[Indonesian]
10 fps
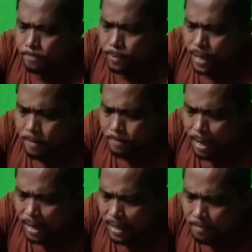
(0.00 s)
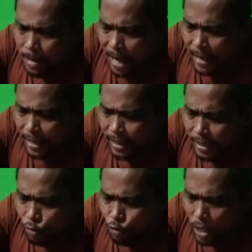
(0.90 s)
penampakan
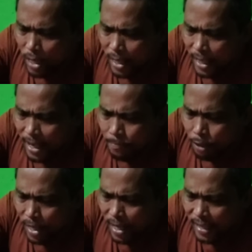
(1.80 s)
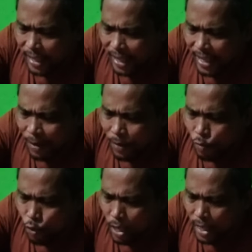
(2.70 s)
kembali. Dua kali lah pula dia sereketnya lewat.
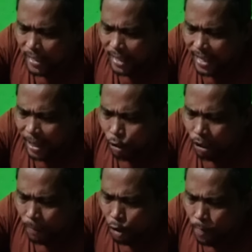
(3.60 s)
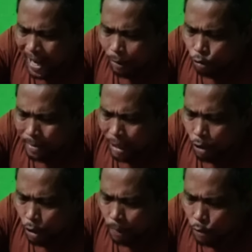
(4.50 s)
Dua kali tak nyangkut tapi lumayan lah untuk
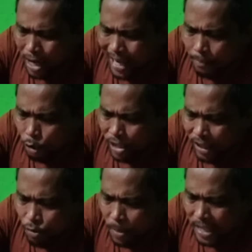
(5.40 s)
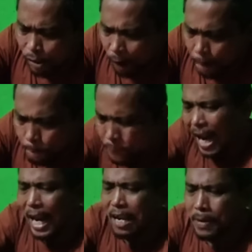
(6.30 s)
menakut-nakuti burung. Ada burung di sana dua biji, ku
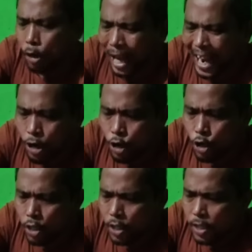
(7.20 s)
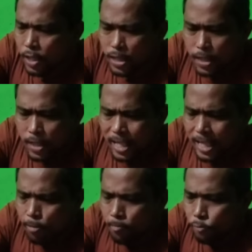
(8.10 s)
kepret lah kepala otak kau.
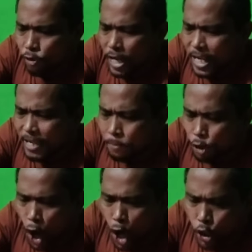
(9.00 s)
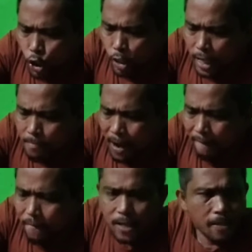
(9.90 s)
Satu pun gak ada yang becus. Tadi mak,